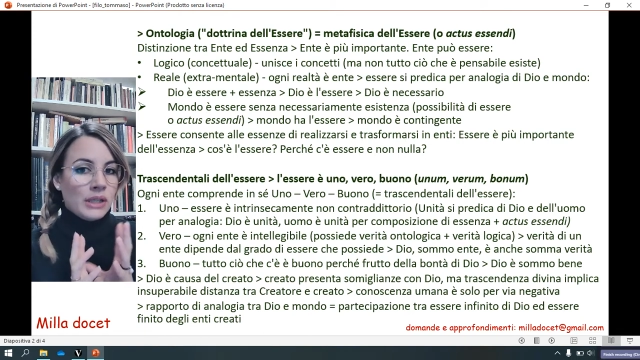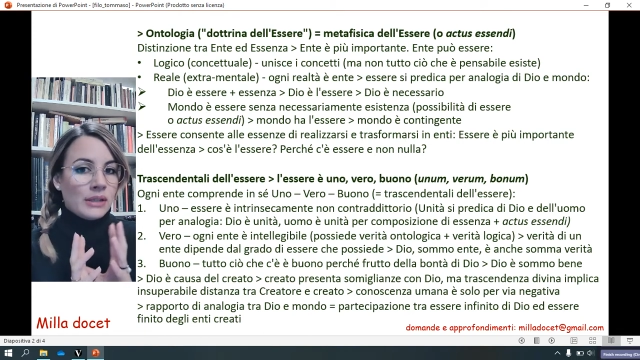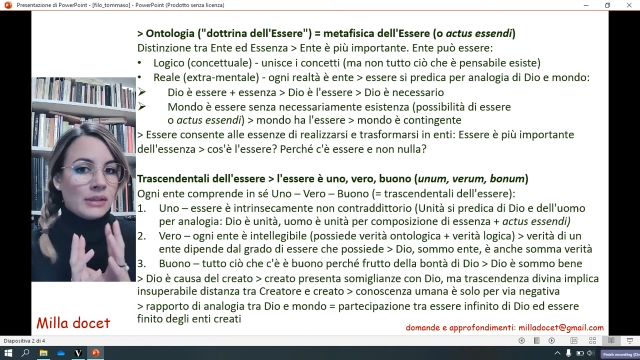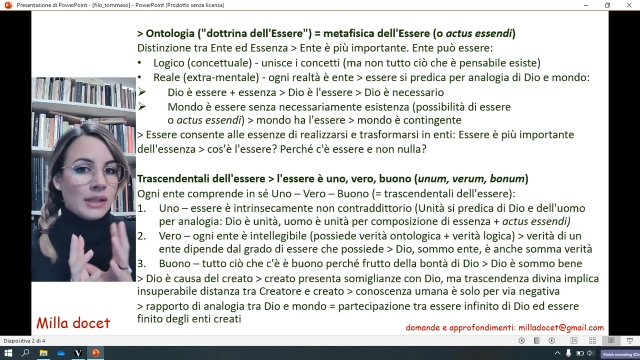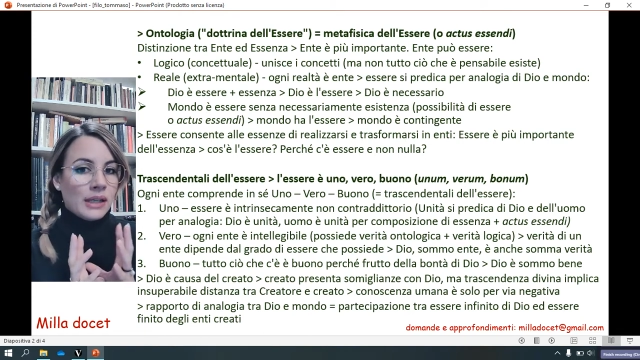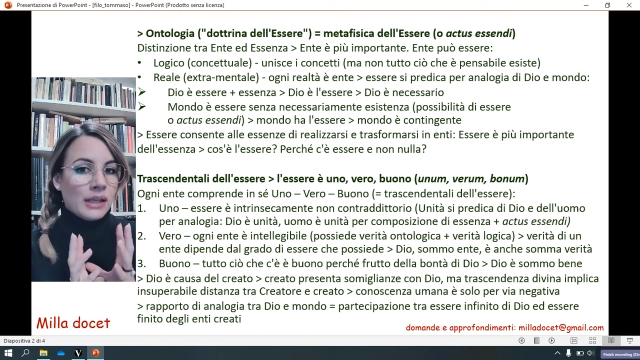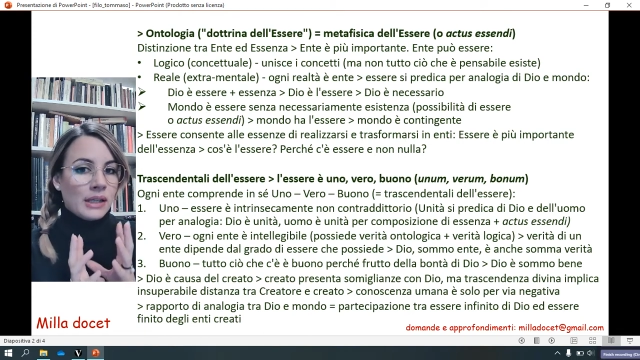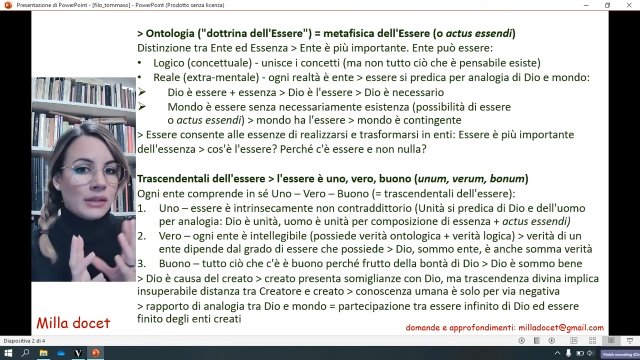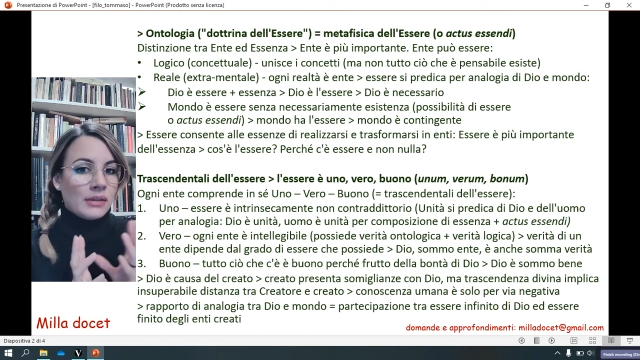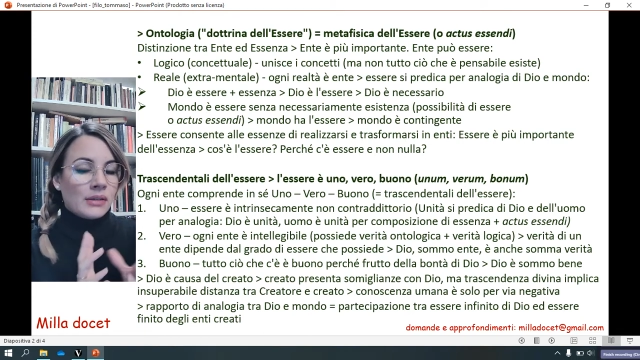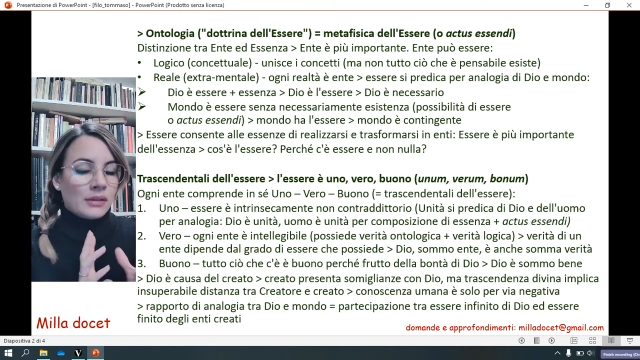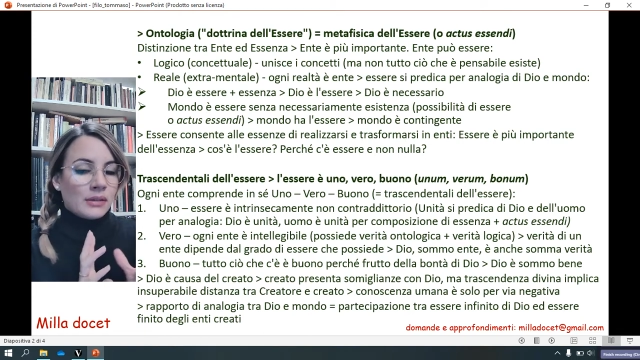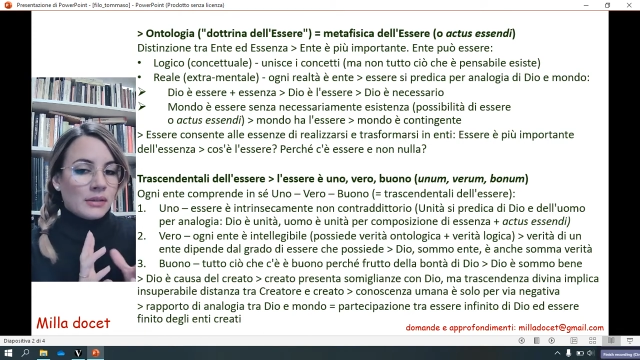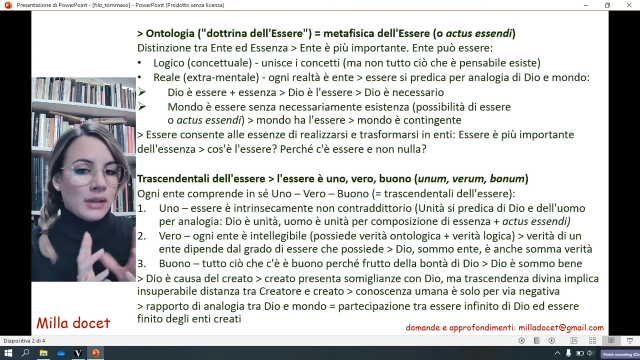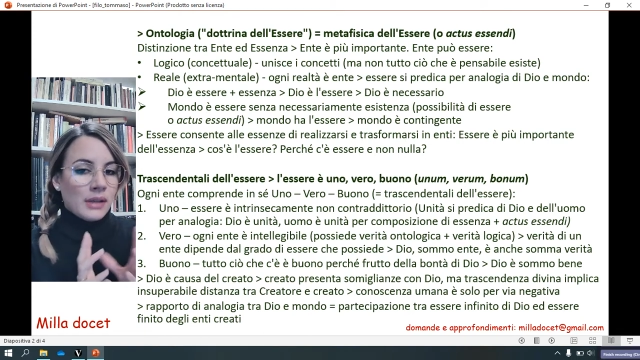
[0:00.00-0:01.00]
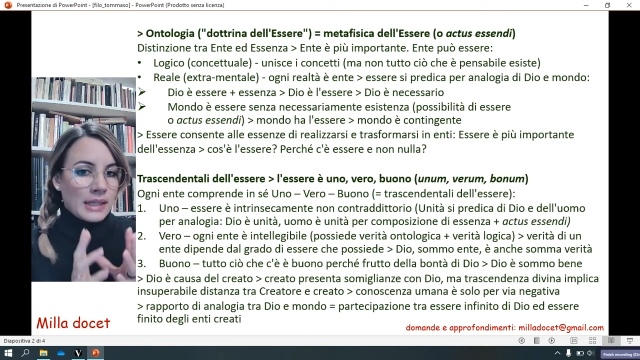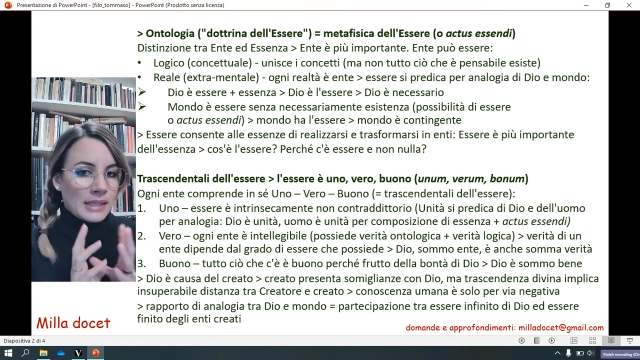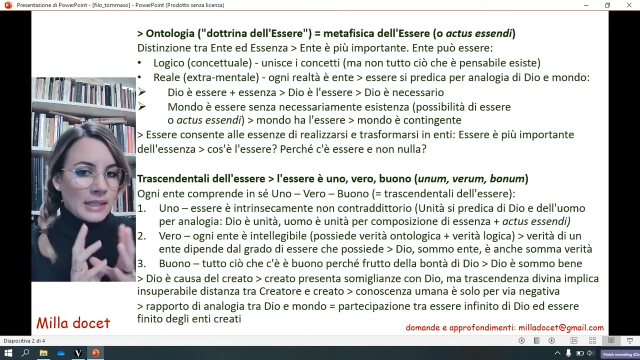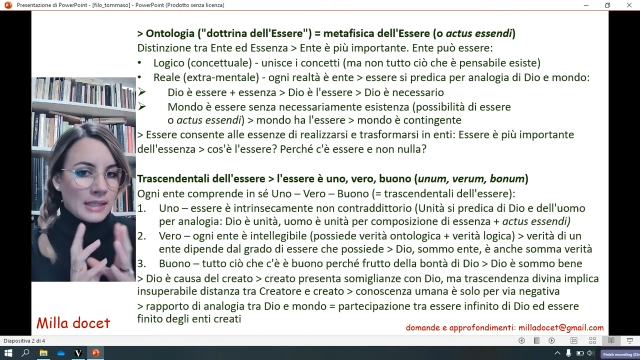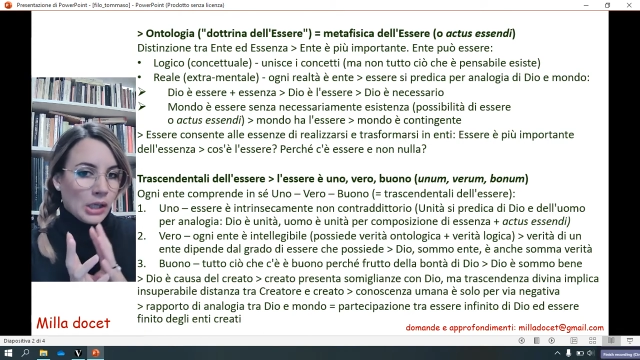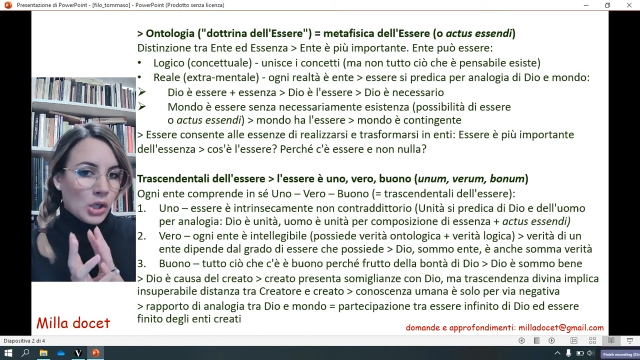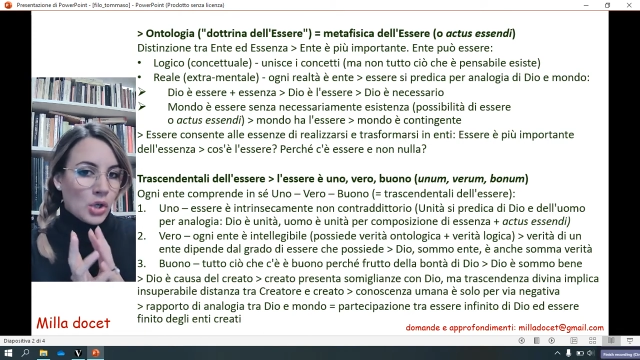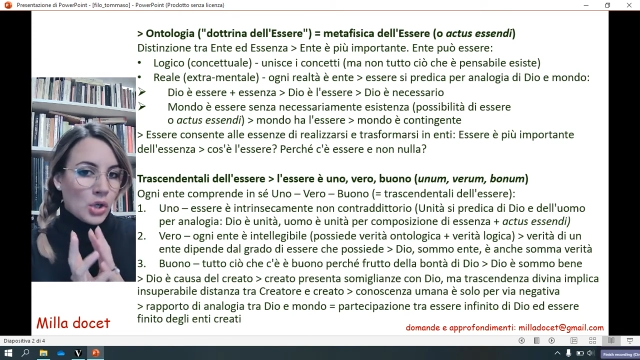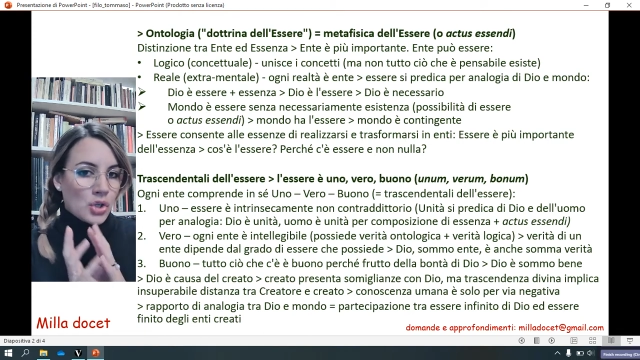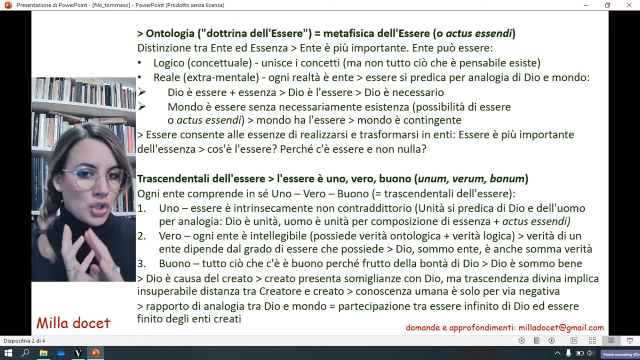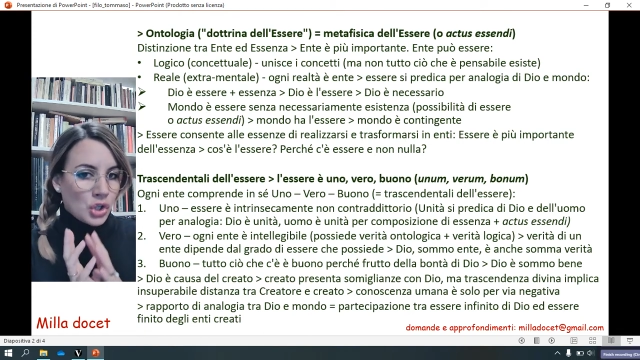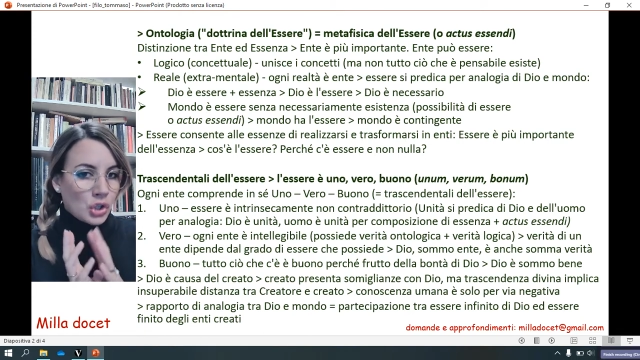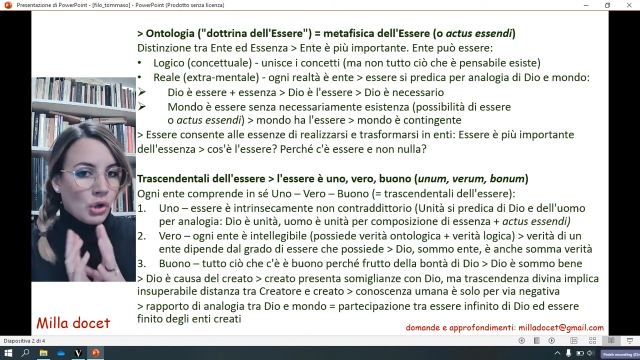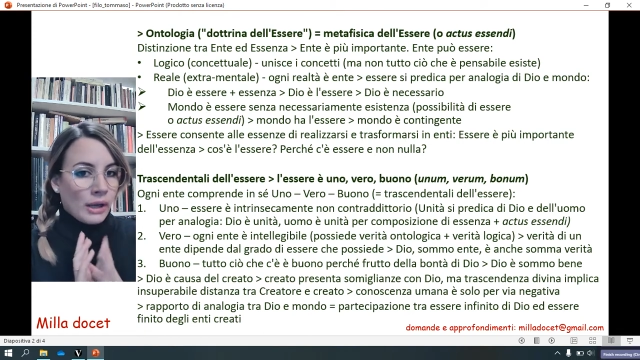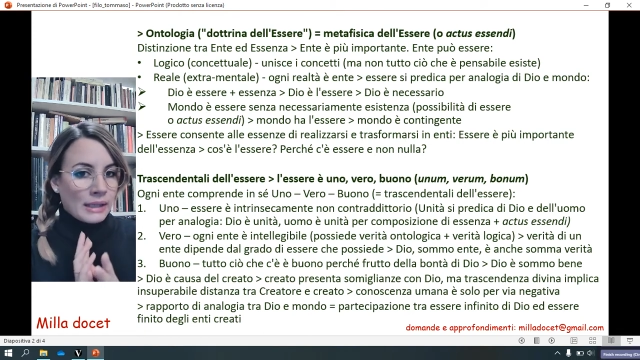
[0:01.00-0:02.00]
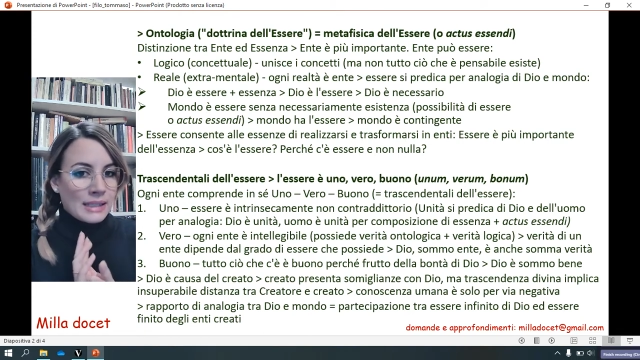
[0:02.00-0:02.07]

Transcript: ente eh, extralogico, no?